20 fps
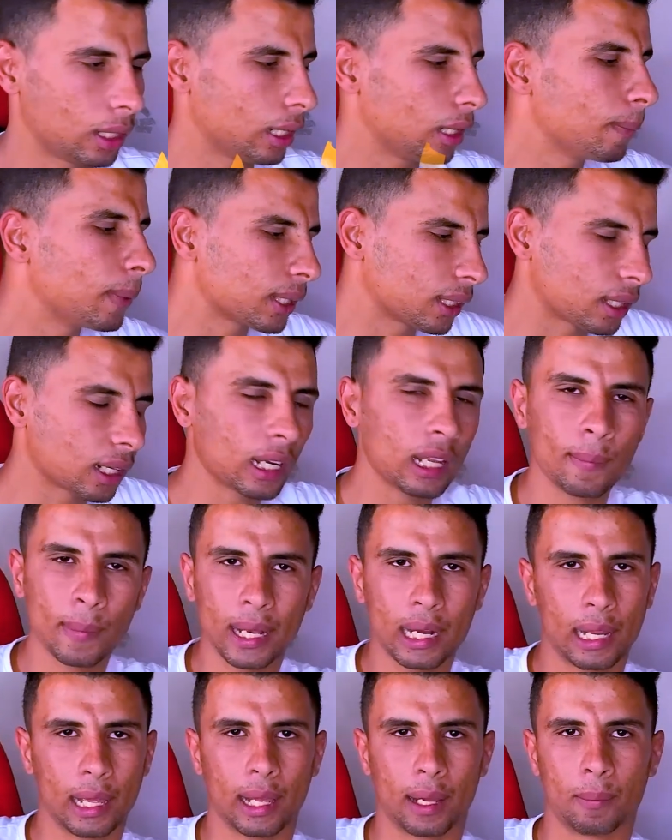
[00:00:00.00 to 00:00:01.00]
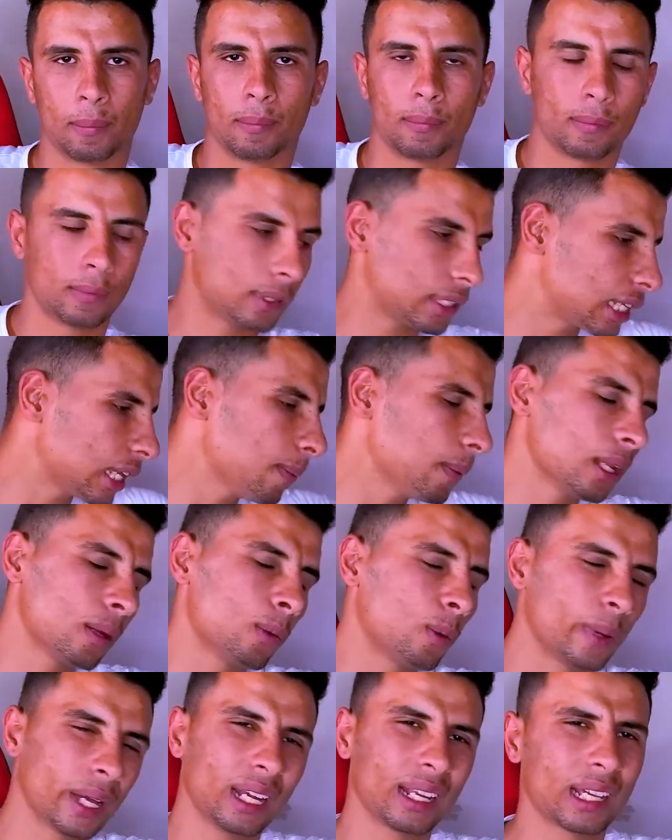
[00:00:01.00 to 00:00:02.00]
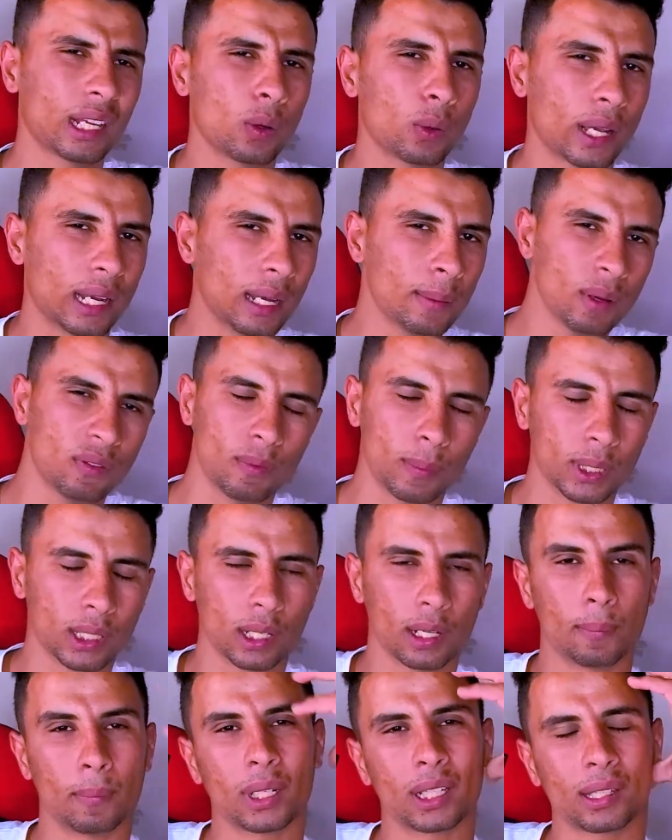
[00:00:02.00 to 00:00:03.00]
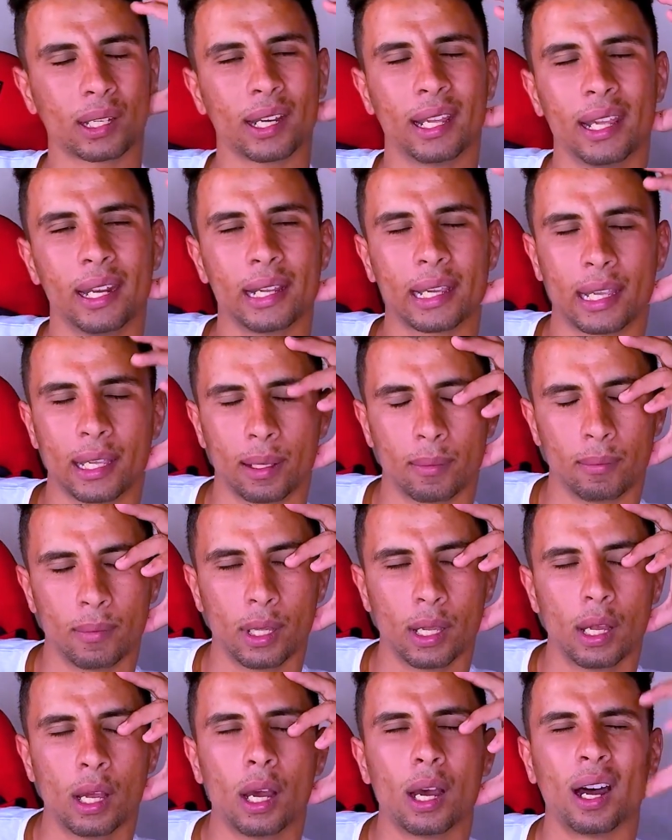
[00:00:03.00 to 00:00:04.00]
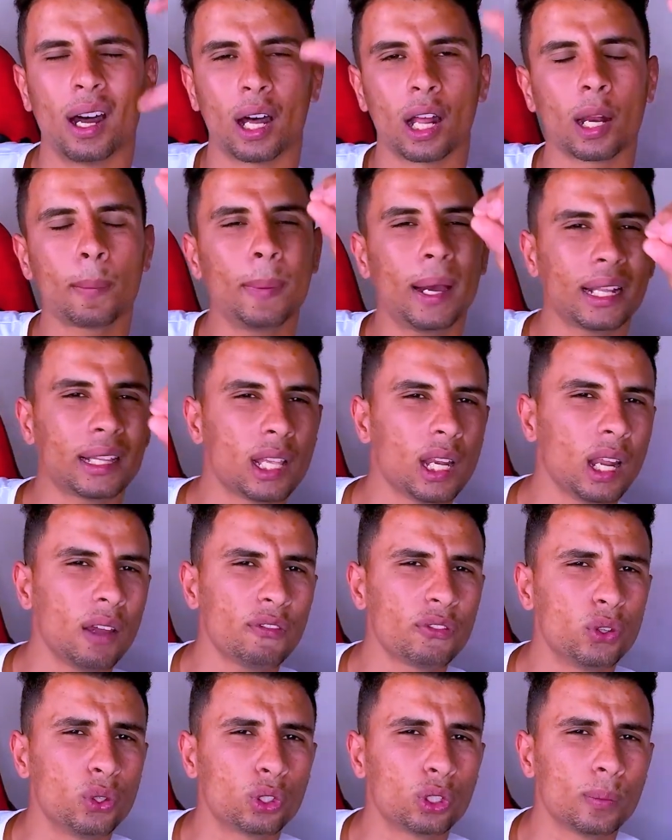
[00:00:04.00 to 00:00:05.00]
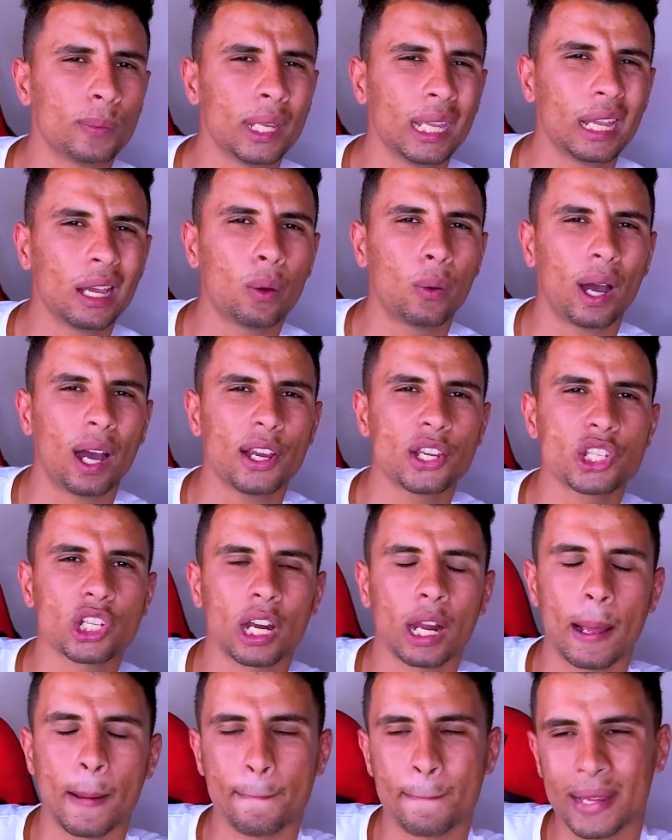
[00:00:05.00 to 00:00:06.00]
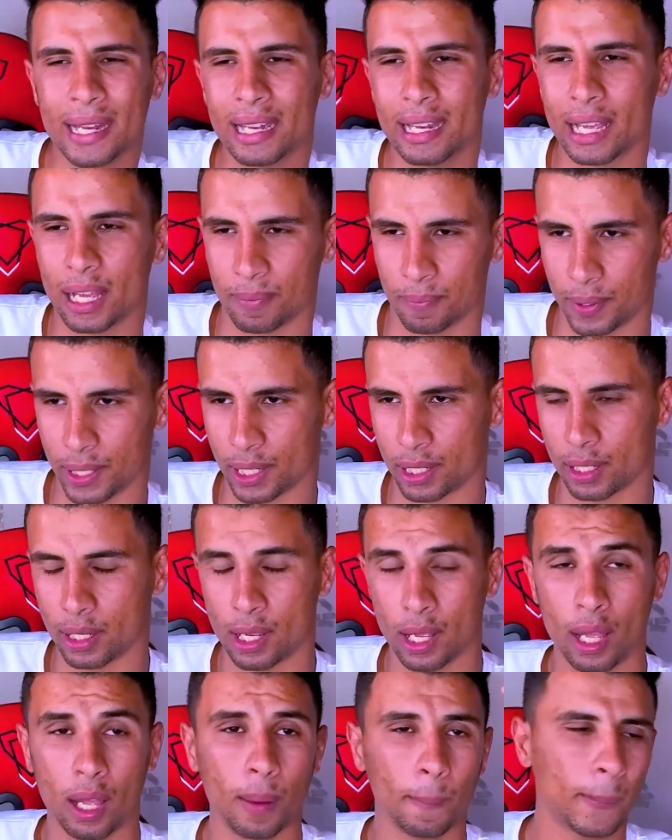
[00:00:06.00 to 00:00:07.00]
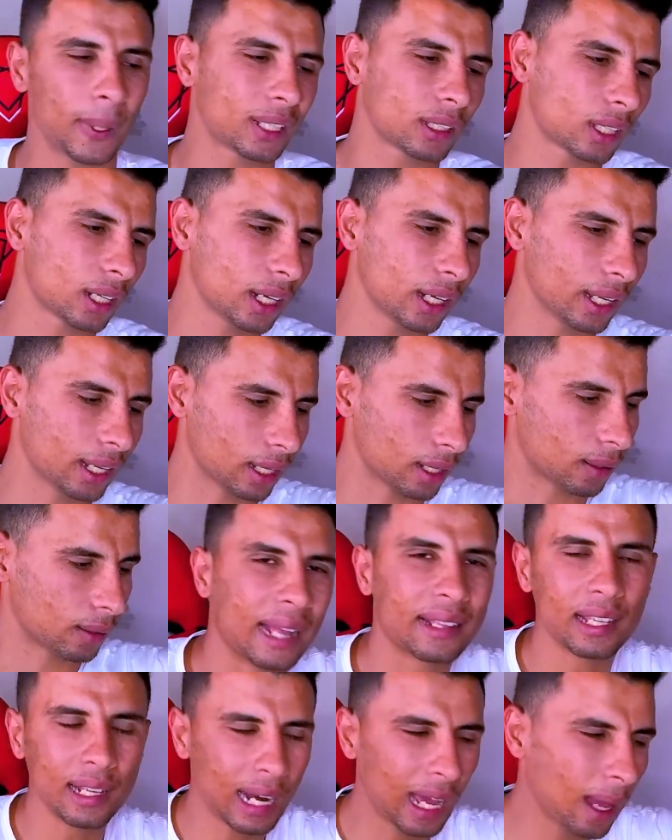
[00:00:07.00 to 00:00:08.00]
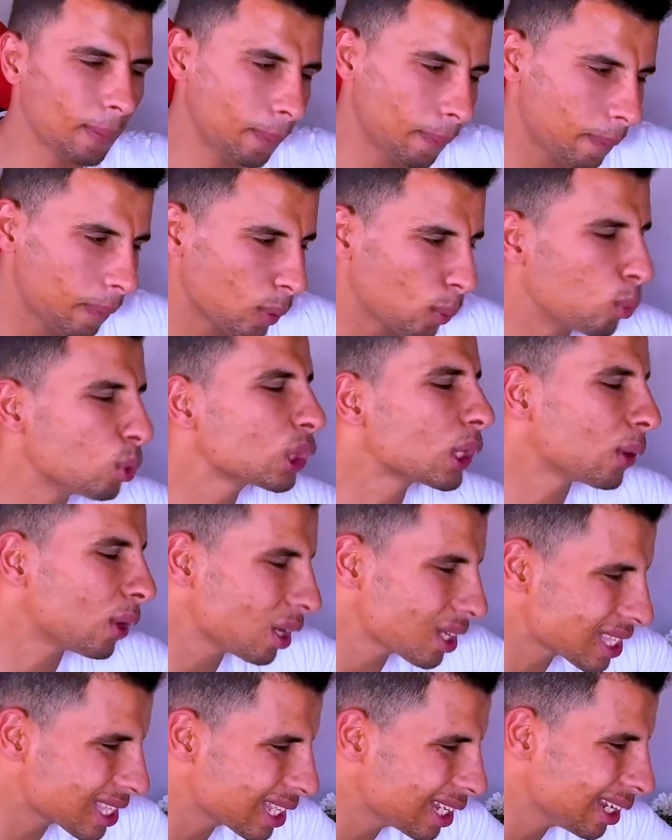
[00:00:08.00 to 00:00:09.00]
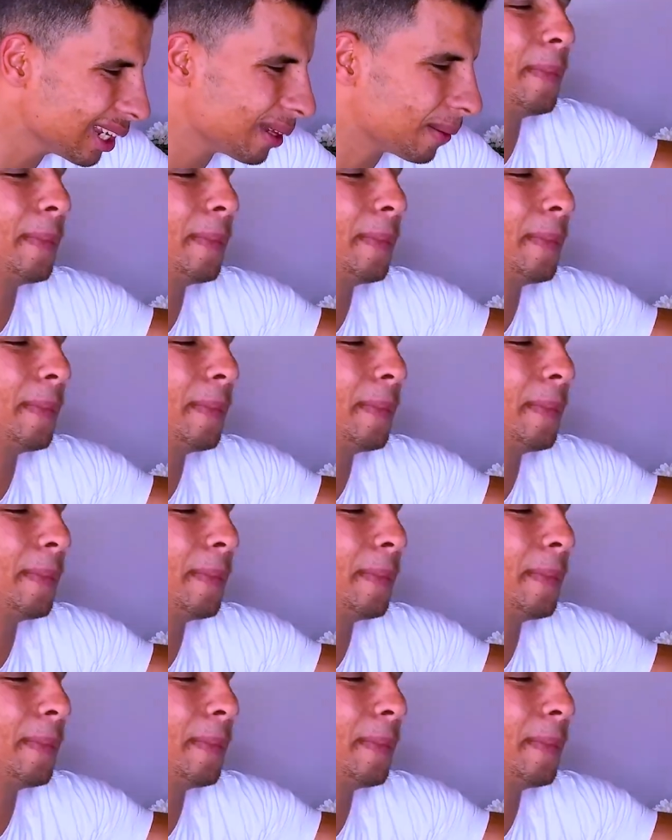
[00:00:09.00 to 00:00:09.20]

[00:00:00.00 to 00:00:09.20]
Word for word: البطاريه مالها يا عم سيبنا الموبايل كده وكلمنا في البطاريه البطاريه هنا كام 4310 ملي امبير بطاريه هتلعب متواصل